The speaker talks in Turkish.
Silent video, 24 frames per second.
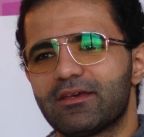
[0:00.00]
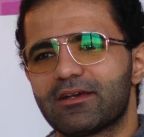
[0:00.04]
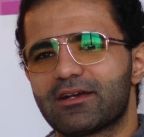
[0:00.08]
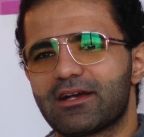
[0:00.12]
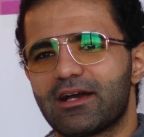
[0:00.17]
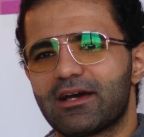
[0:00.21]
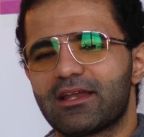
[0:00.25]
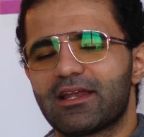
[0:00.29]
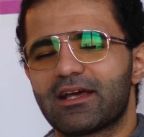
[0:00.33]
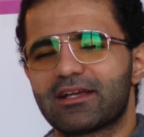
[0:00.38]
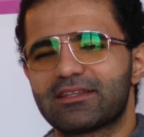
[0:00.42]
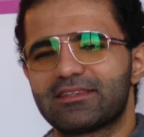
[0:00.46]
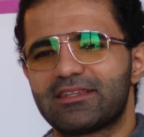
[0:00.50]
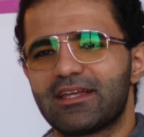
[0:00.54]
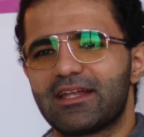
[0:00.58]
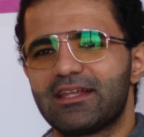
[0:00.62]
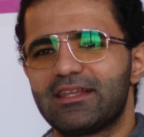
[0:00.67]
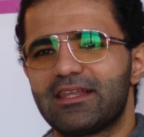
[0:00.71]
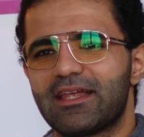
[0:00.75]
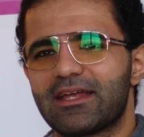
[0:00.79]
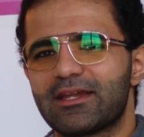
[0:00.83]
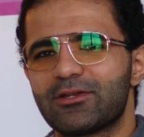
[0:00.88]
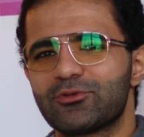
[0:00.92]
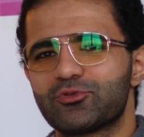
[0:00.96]

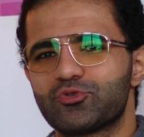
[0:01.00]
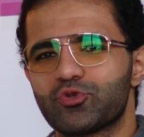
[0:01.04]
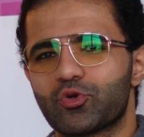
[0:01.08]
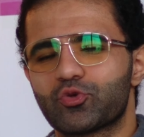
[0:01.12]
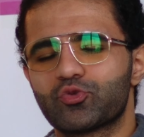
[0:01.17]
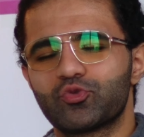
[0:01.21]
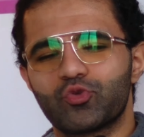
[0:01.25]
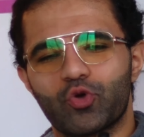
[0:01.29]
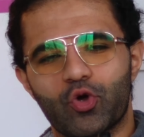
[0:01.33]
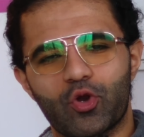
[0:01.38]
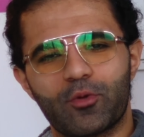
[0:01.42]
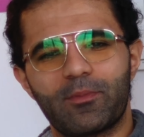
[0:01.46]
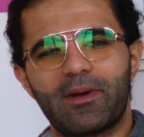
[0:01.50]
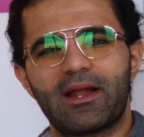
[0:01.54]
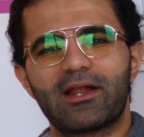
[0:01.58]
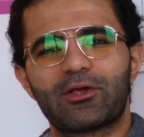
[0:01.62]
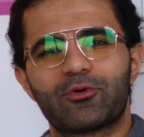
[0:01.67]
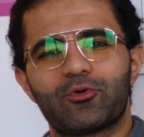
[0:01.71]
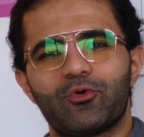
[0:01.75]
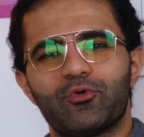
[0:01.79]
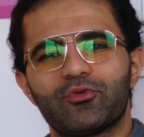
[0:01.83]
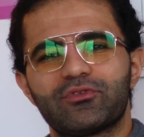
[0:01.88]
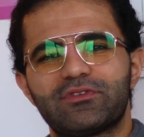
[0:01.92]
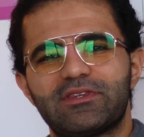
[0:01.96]
karakterlerin çok normal
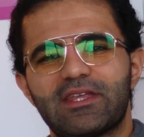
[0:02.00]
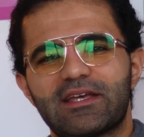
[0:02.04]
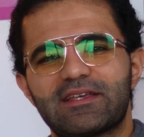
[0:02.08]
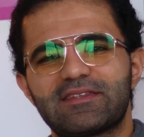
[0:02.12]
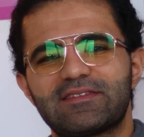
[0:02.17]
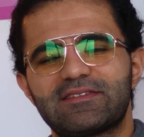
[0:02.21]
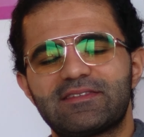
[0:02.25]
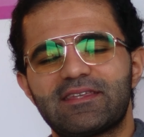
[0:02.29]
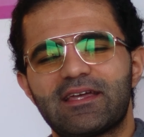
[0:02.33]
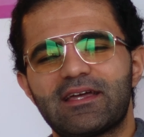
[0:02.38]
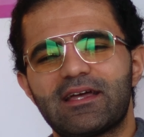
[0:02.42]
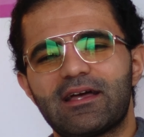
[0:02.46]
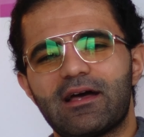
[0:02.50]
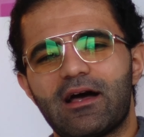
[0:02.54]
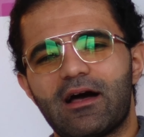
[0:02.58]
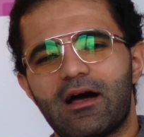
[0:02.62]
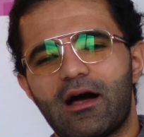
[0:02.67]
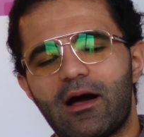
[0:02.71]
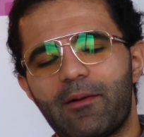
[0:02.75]
kontekste